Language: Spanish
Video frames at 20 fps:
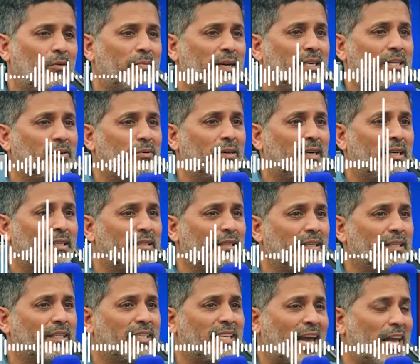hago
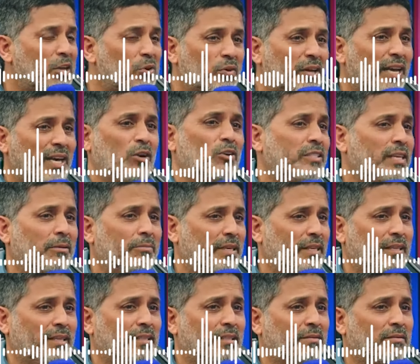películas que ayuden a los
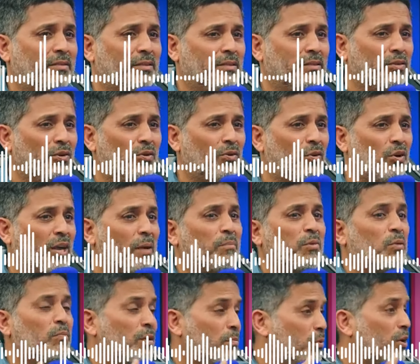albergues. ¿no? O
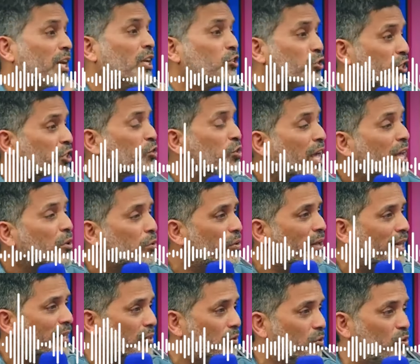que promueva, porque les estoy
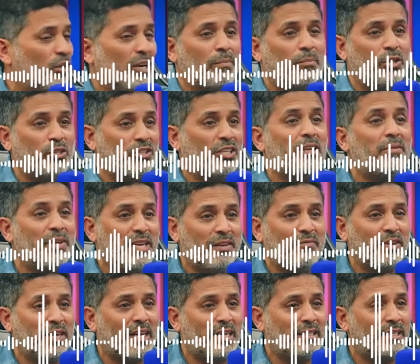ayudando. Con las proyecciones
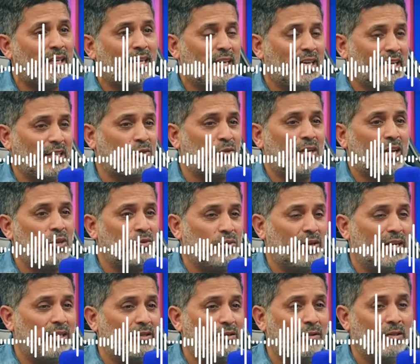benéficas estoy
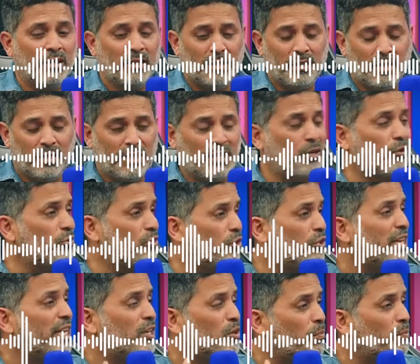ayudando.
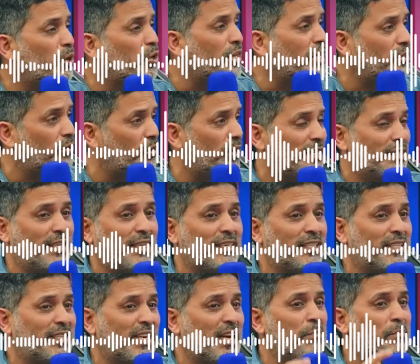Incluso tenía un proyecto de
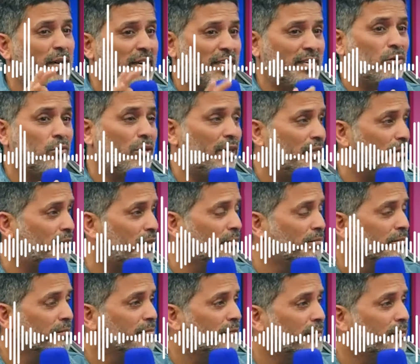hacer tres películas. no estarás